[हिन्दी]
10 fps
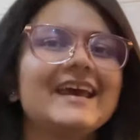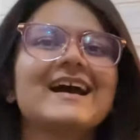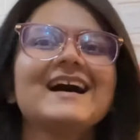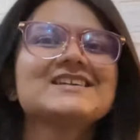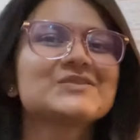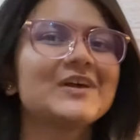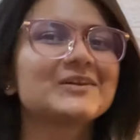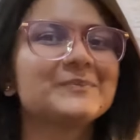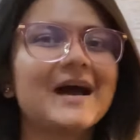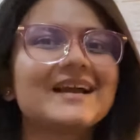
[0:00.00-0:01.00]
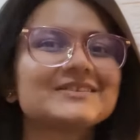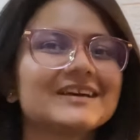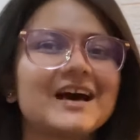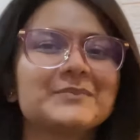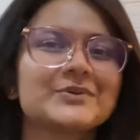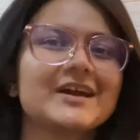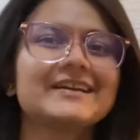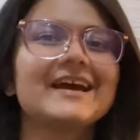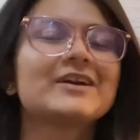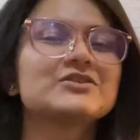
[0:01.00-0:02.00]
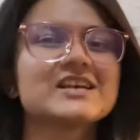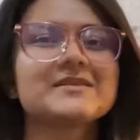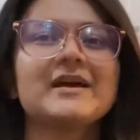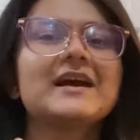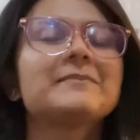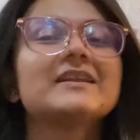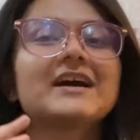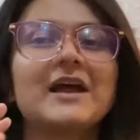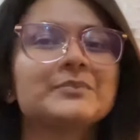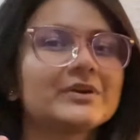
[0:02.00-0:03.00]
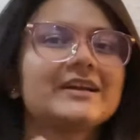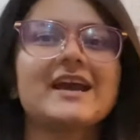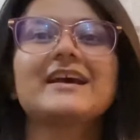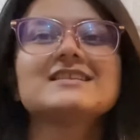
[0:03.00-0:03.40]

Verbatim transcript: हे गाइस वेलकम बैक टू द कानपुरिया टेक और जैसे मैंने अपने द कानपुरिया टेक